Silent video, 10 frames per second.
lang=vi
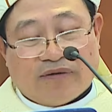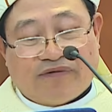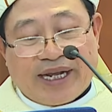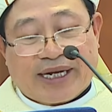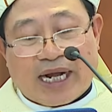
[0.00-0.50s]

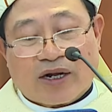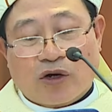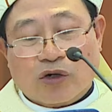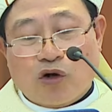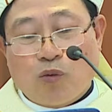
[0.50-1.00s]
Vậy các
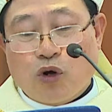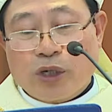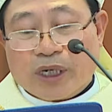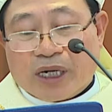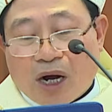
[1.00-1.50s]
con cũng
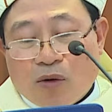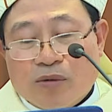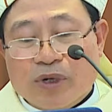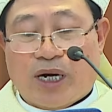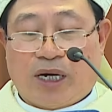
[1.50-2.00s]
muốn
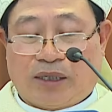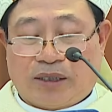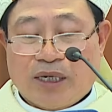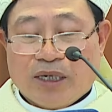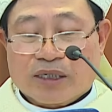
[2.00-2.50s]
không ngừng
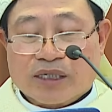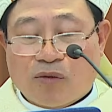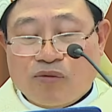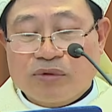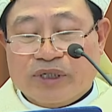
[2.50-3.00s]

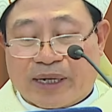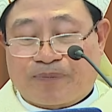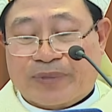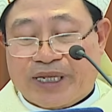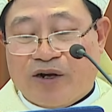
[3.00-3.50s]
sống dập
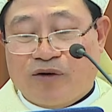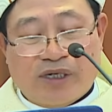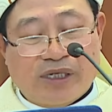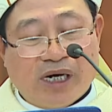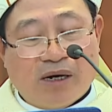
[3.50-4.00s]
theo
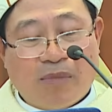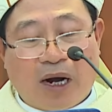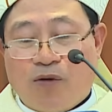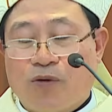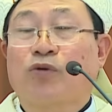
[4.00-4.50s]
gương
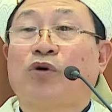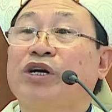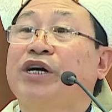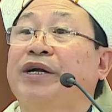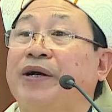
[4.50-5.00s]
mẫu của
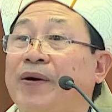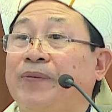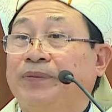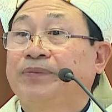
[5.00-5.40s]
người không?